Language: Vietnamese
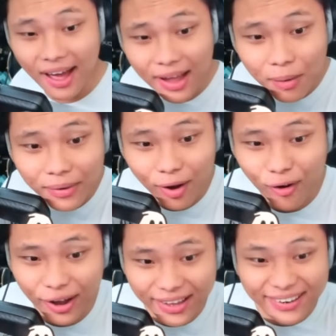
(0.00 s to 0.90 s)
ông
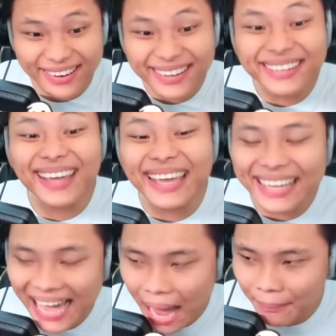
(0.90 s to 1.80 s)
nội,
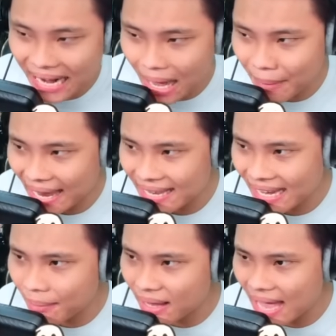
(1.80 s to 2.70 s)
Lucky Cameraman nha
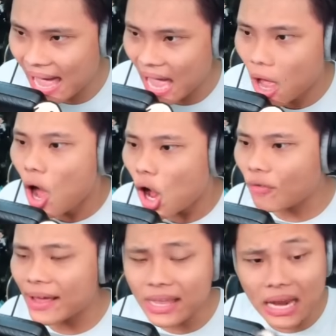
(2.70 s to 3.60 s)
các bạn nha. Có
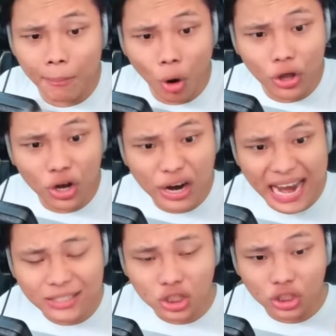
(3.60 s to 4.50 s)
vẻ như là mọi người
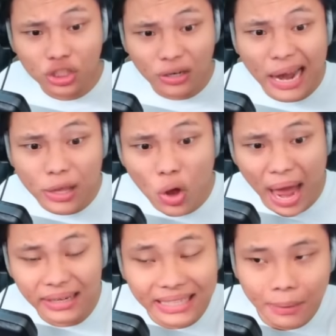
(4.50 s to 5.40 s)
đã sửa chữa lại cho
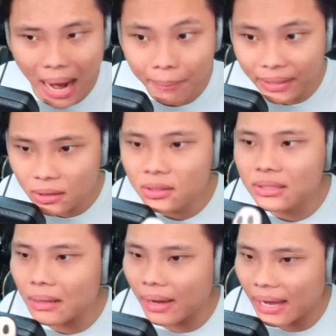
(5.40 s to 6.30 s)
ảnh khi mà ảnh bị
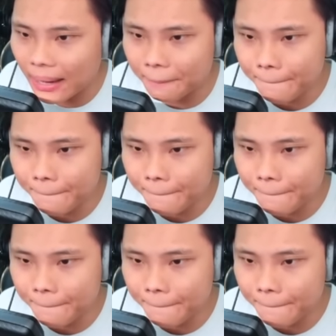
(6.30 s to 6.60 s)
thương các bạn à.